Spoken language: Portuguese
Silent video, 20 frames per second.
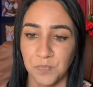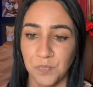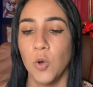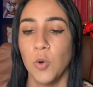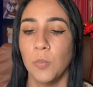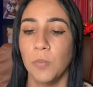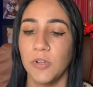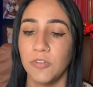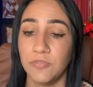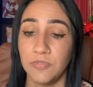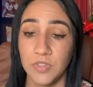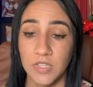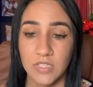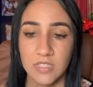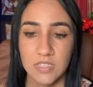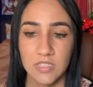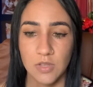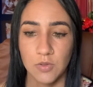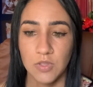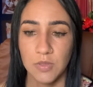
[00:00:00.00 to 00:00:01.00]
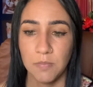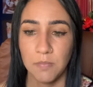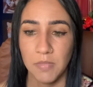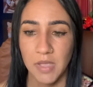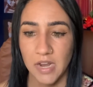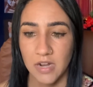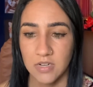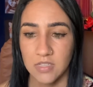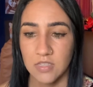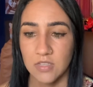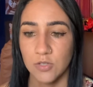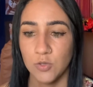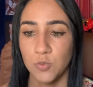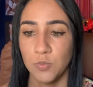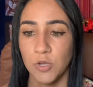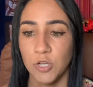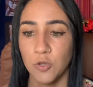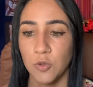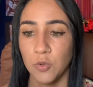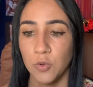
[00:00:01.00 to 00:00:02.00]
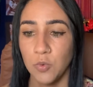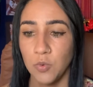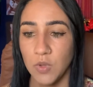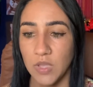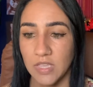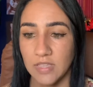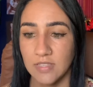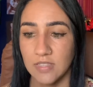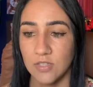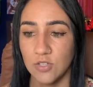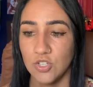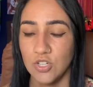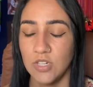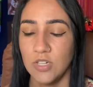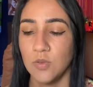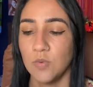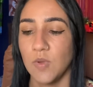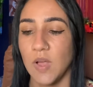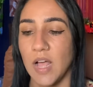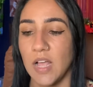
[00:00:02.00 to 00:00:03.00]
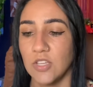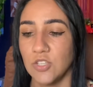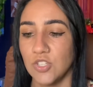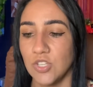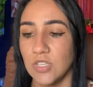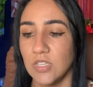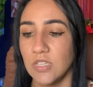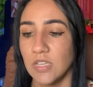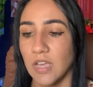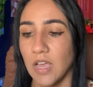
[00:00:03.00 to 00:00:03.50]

Uma ficção imersa numa crueza de linguagem